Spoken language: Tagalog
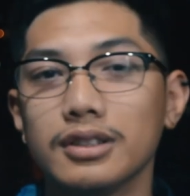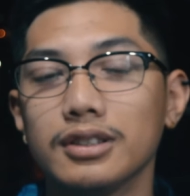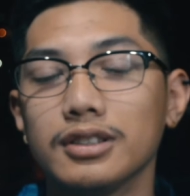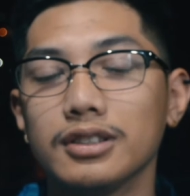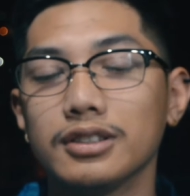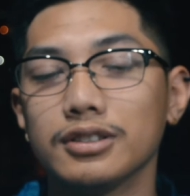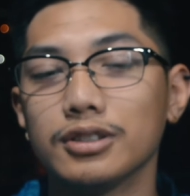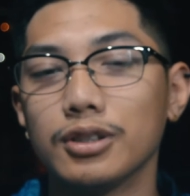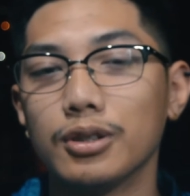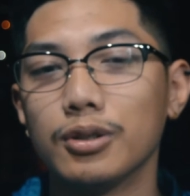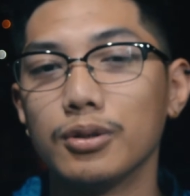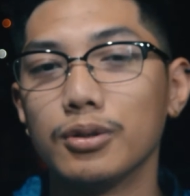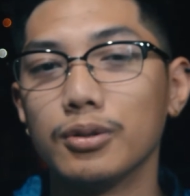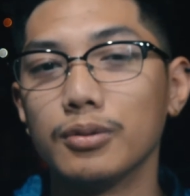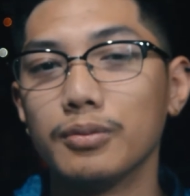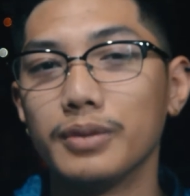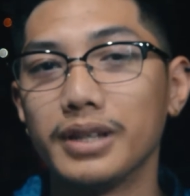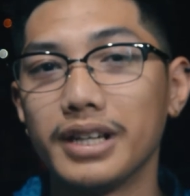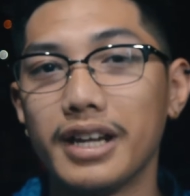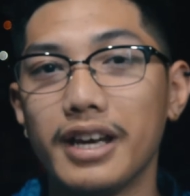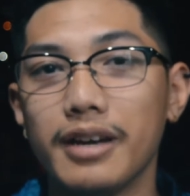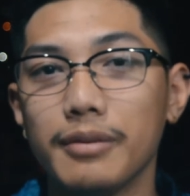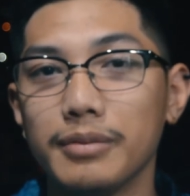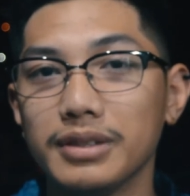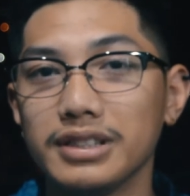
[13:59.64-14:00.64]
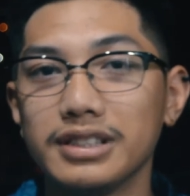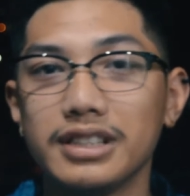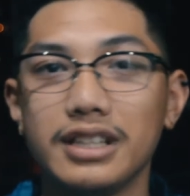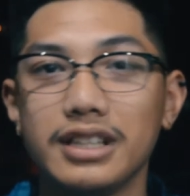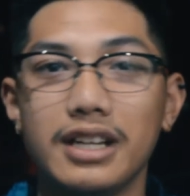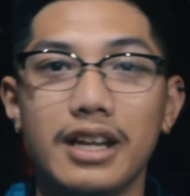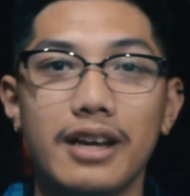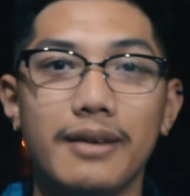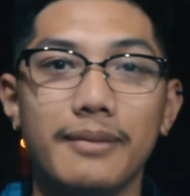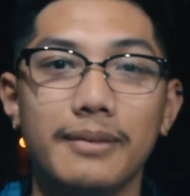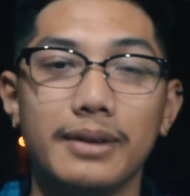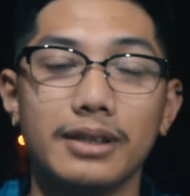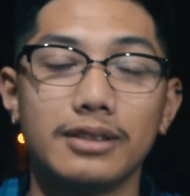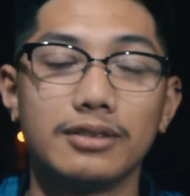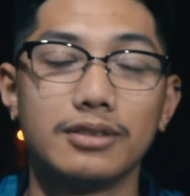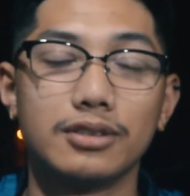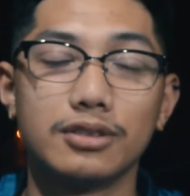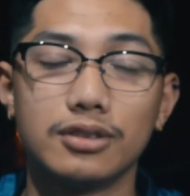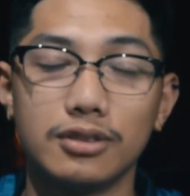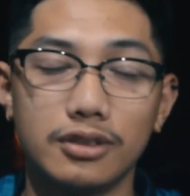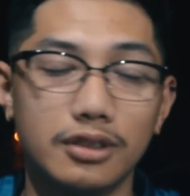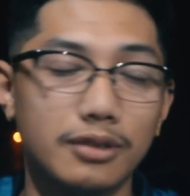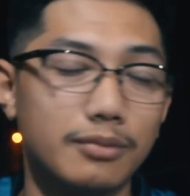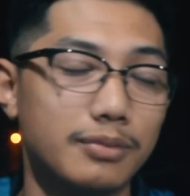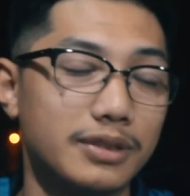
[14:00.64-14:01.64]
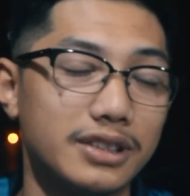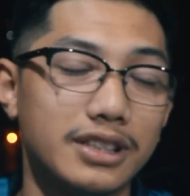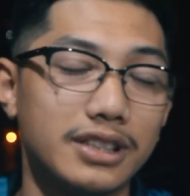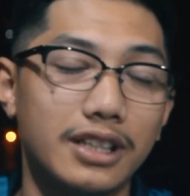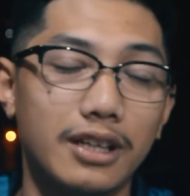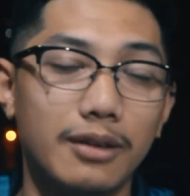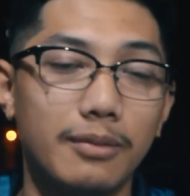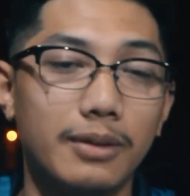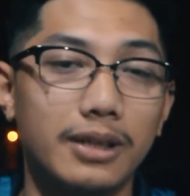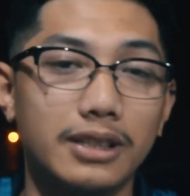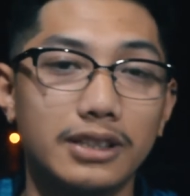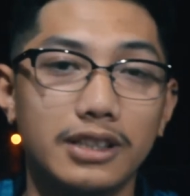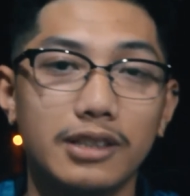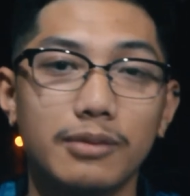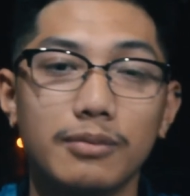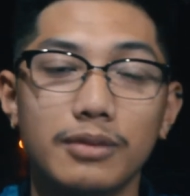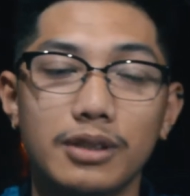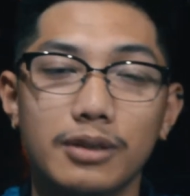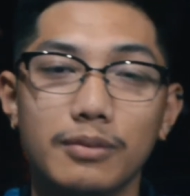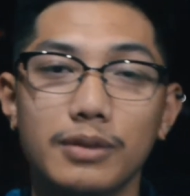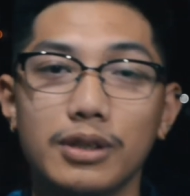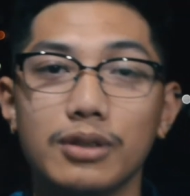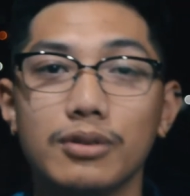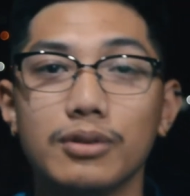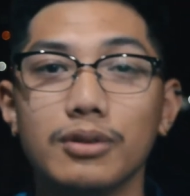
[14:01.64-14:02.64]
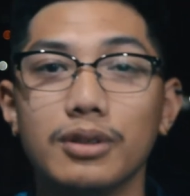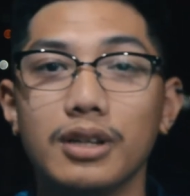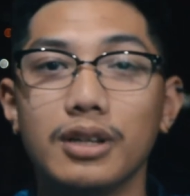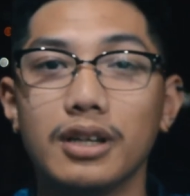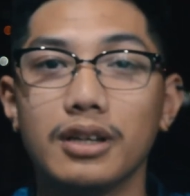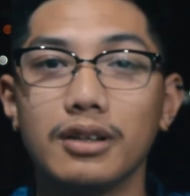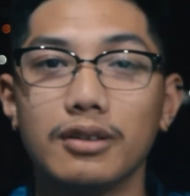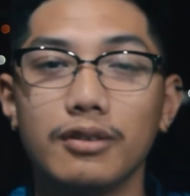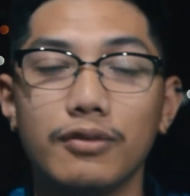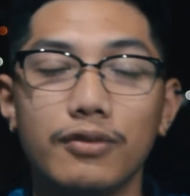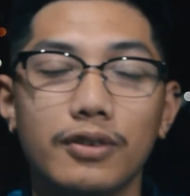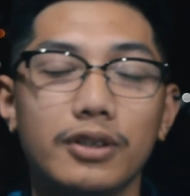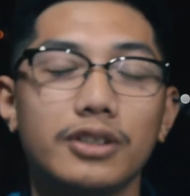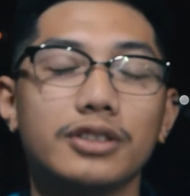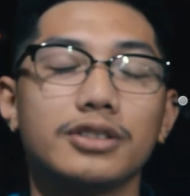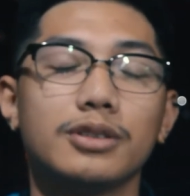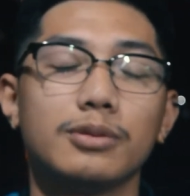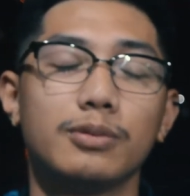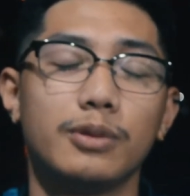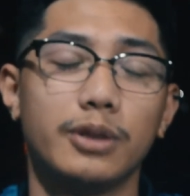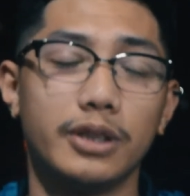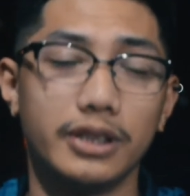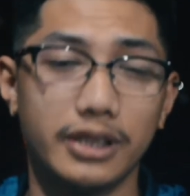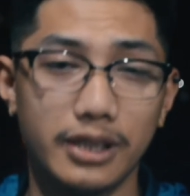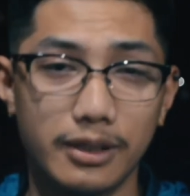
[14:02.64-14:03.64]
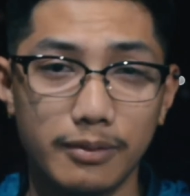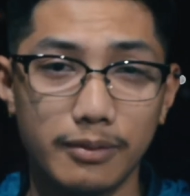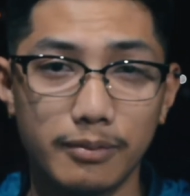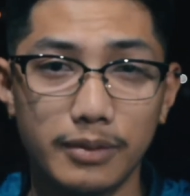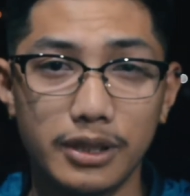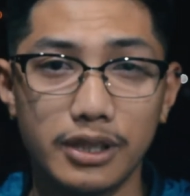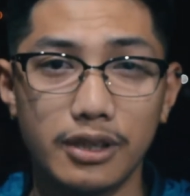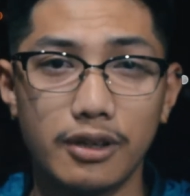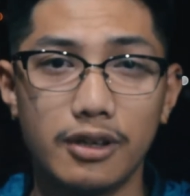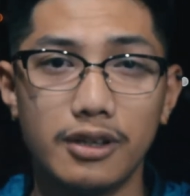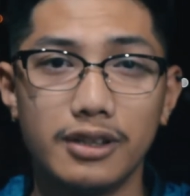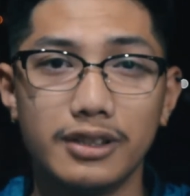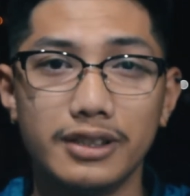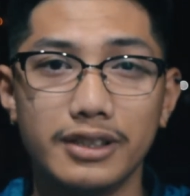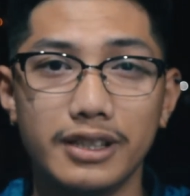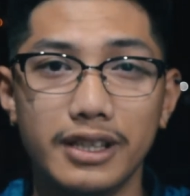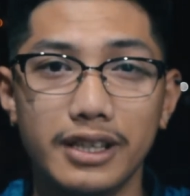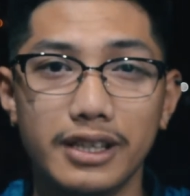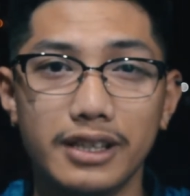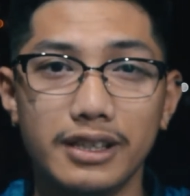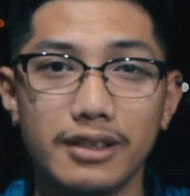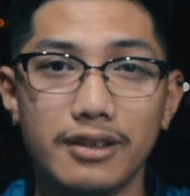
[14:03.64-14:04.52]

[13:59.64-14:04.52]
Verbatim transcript: So, maraming salamat. Gusto ko rin pasalamat ang mga magulang ko for supporting me all day,